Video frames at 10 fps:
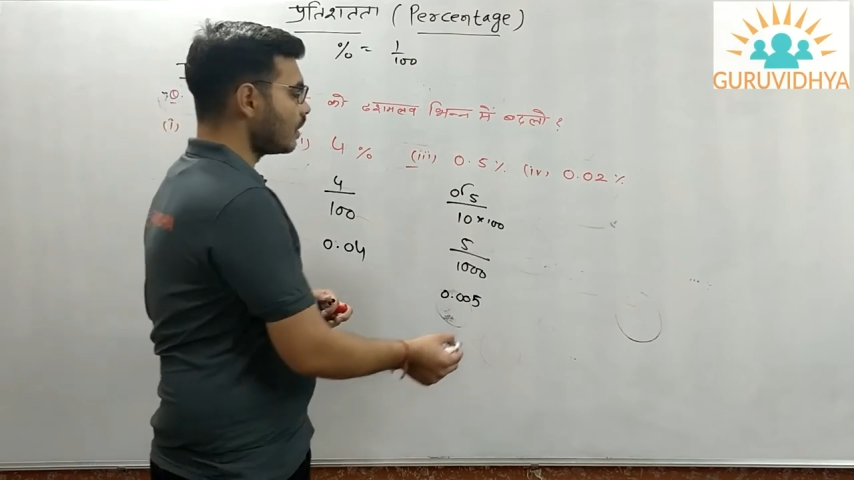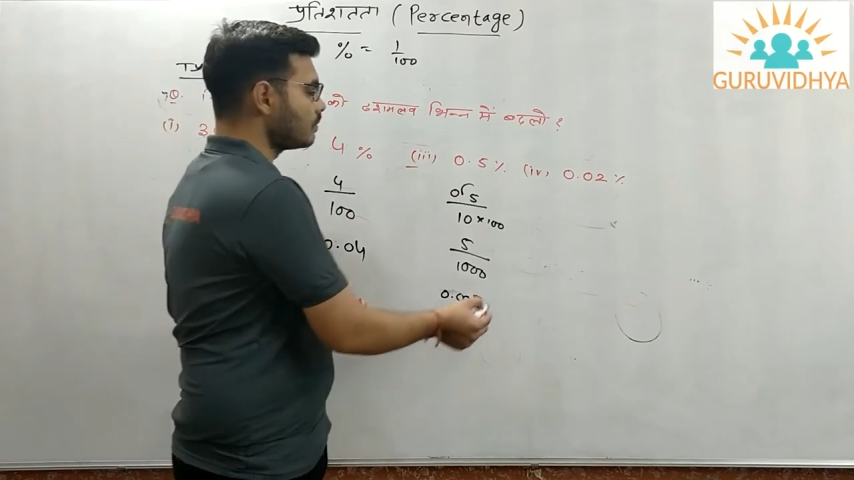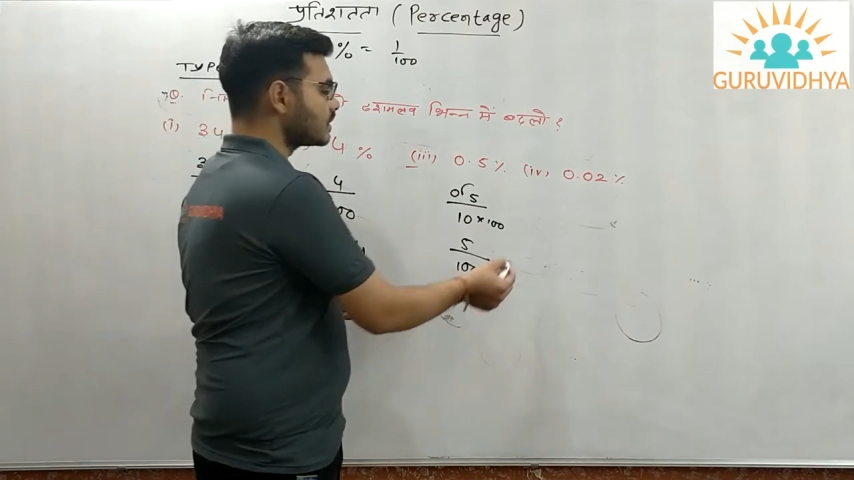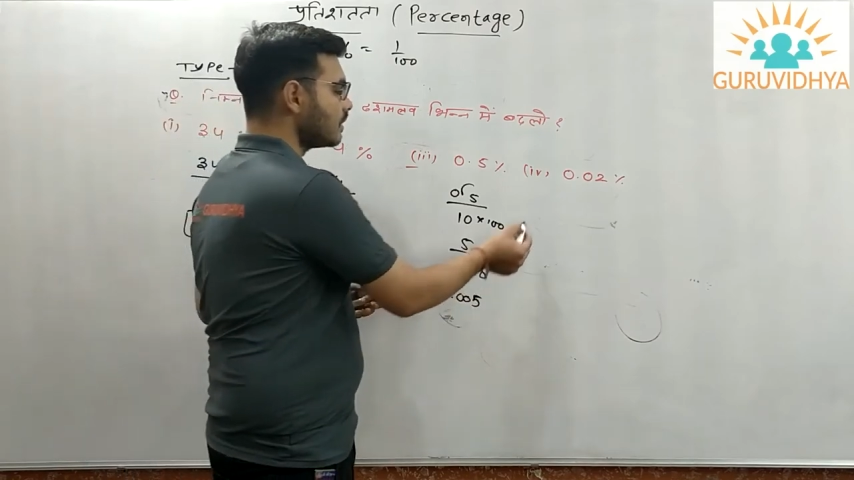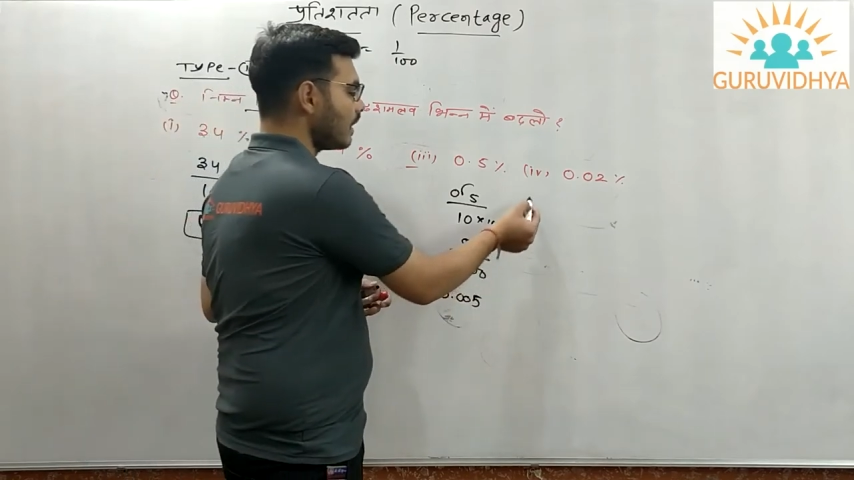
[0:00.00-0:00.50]
अब
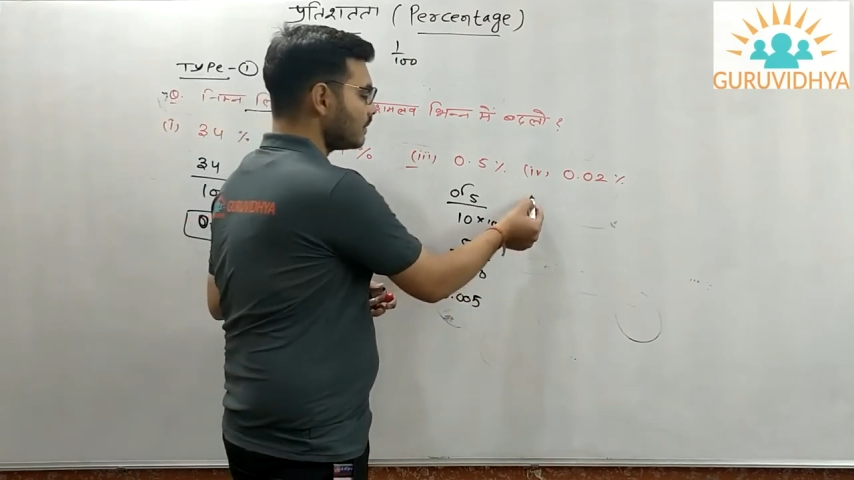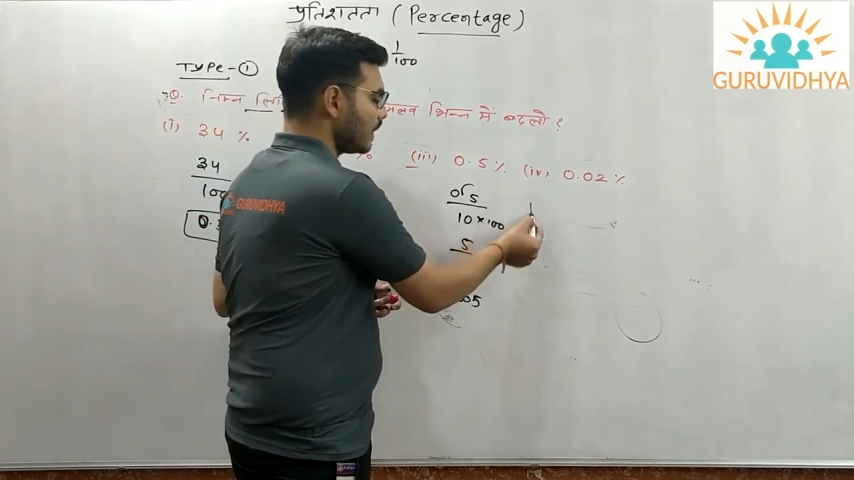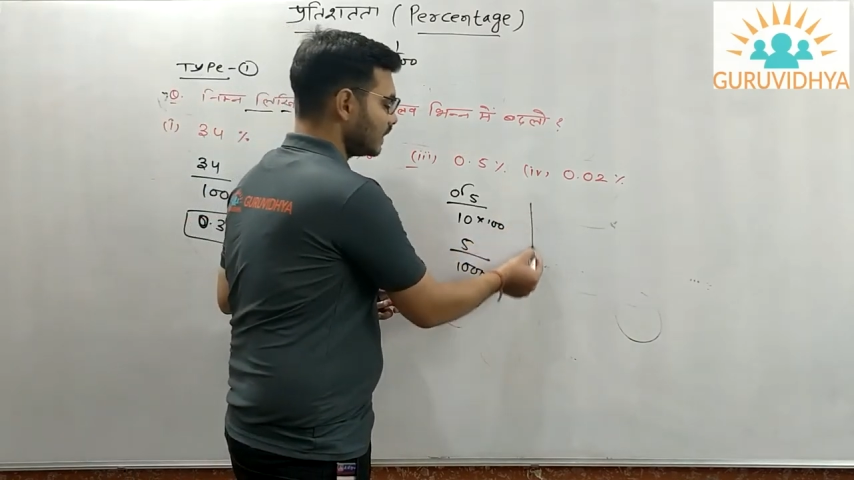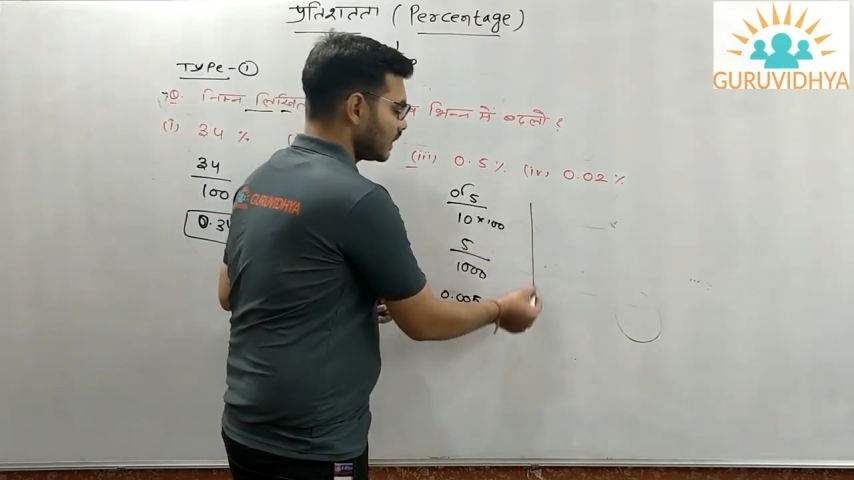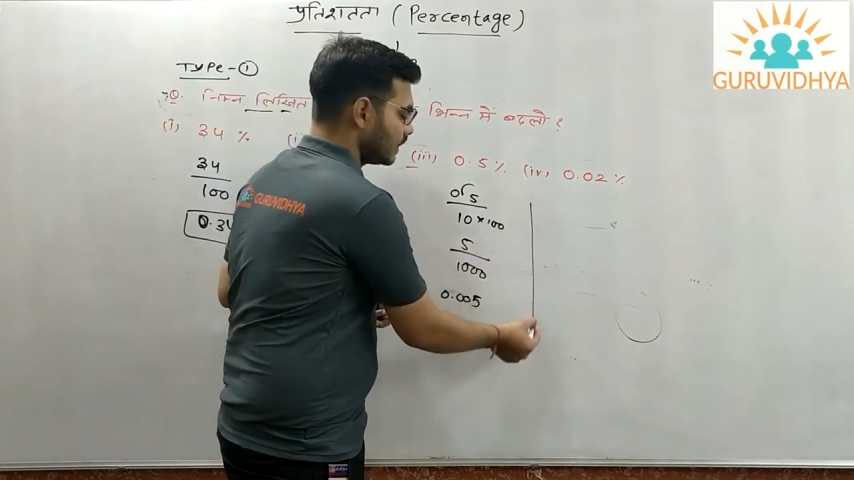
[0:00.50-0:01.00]
उसके बाद
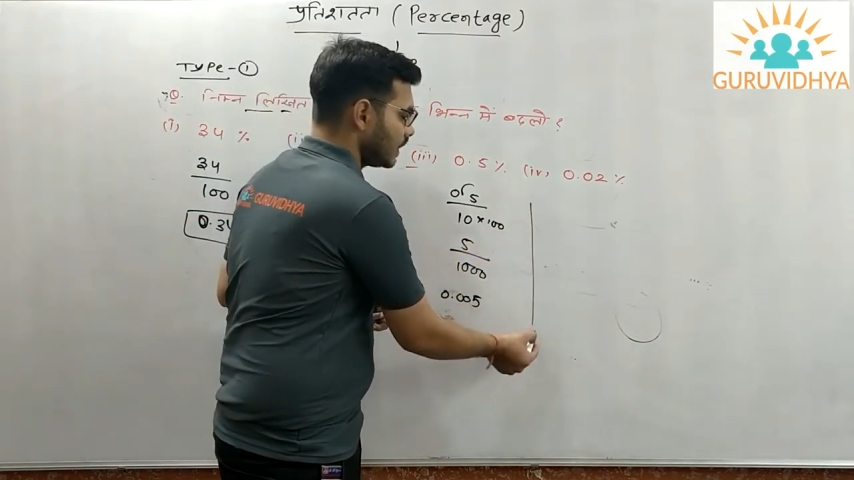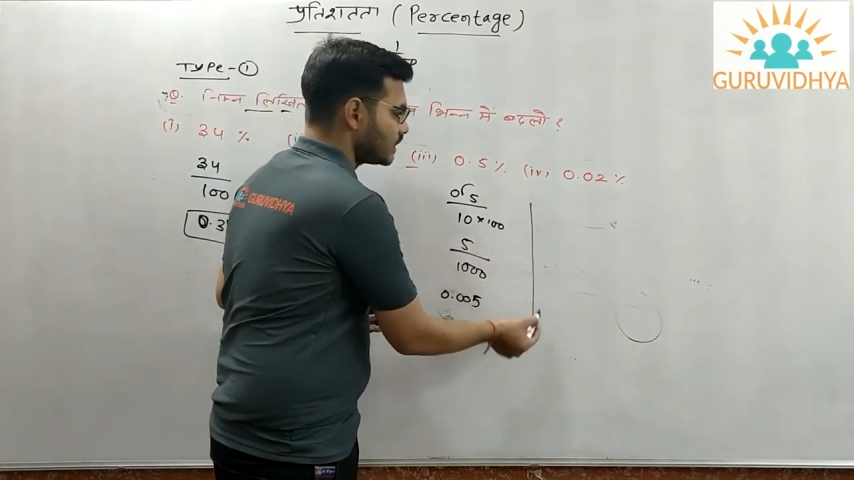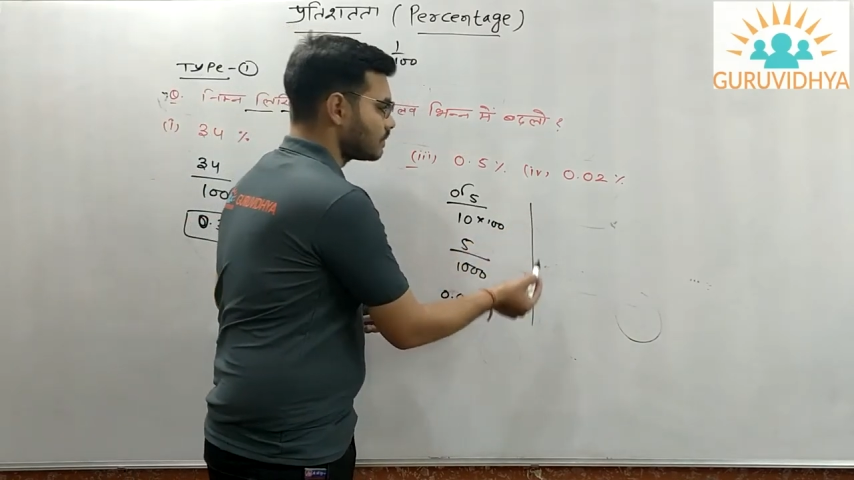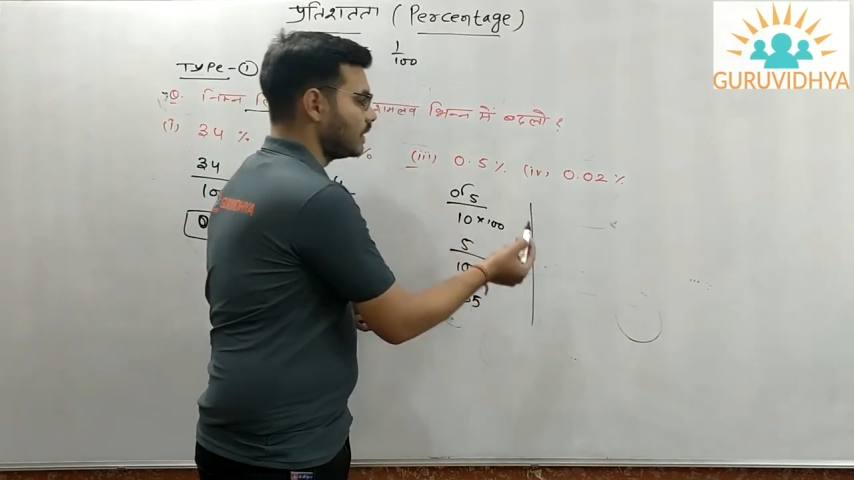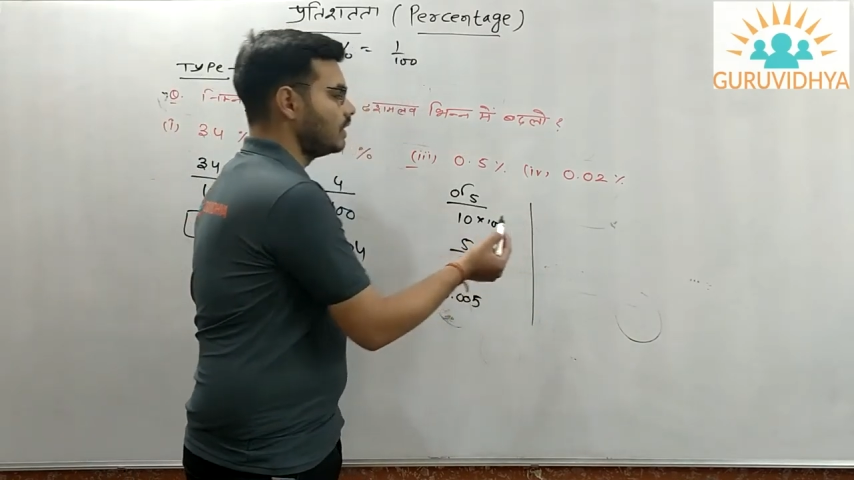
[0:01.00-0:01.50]
बात करते
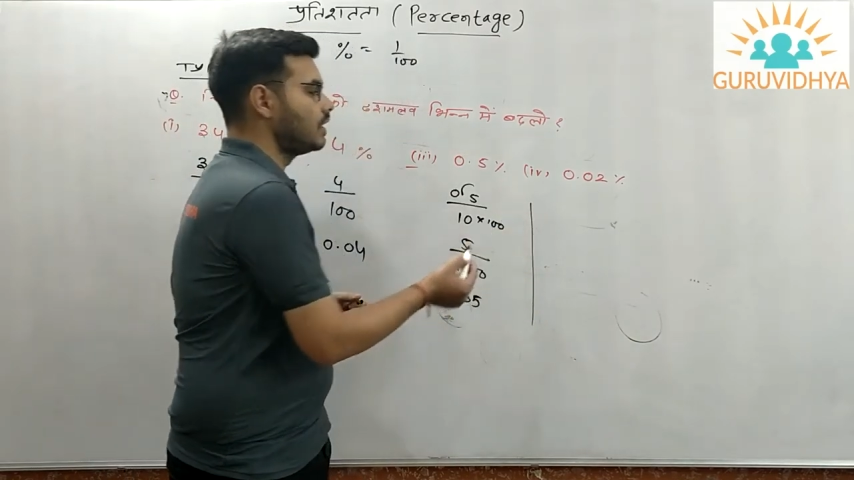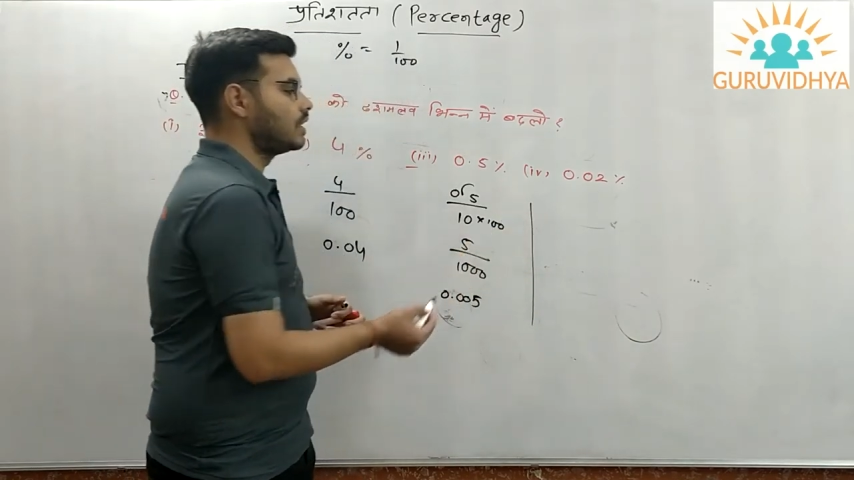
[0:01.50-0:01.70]
हैं इसमें